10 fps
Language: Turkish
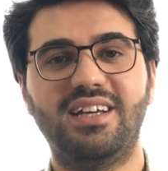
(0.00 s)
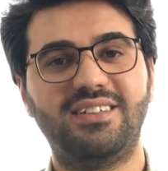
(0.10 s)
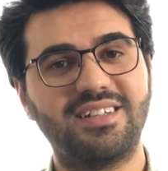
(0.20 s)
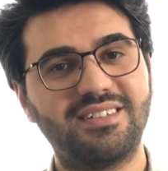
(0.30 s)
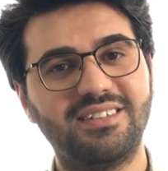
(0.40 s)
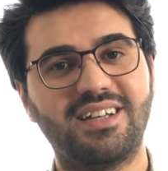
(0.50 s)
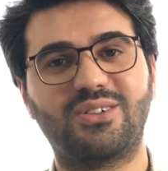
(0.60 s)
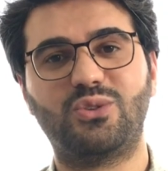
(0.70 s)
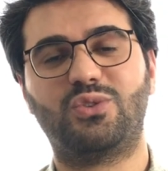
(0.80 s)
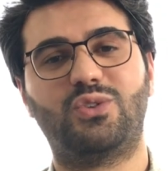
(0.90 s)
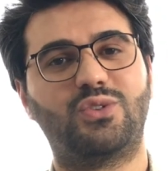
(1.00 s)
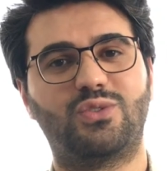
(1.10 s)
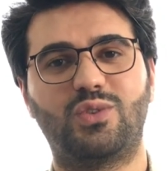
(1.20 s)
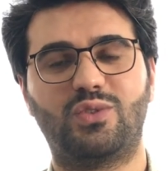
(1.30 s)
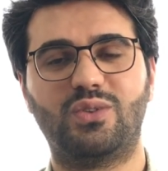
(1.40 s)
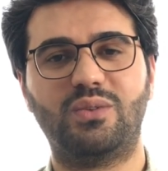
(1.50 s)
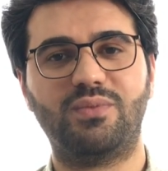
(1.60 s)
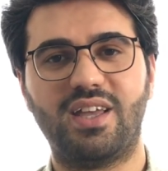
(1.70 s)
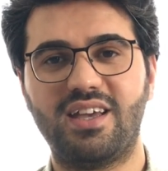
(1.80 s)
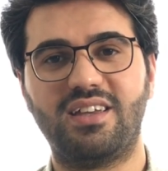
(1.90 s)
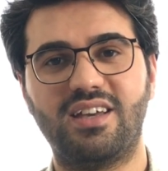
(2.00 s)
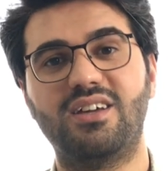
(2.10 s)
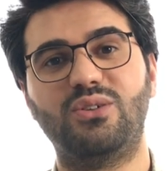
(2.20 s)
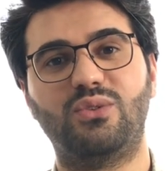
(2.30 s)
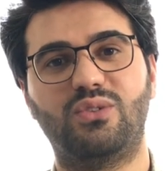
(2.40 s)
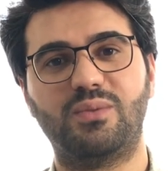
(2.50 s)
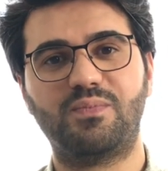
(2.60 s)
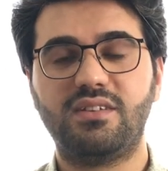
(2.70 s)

nasıl da kusursuzsun ey yeryüzü.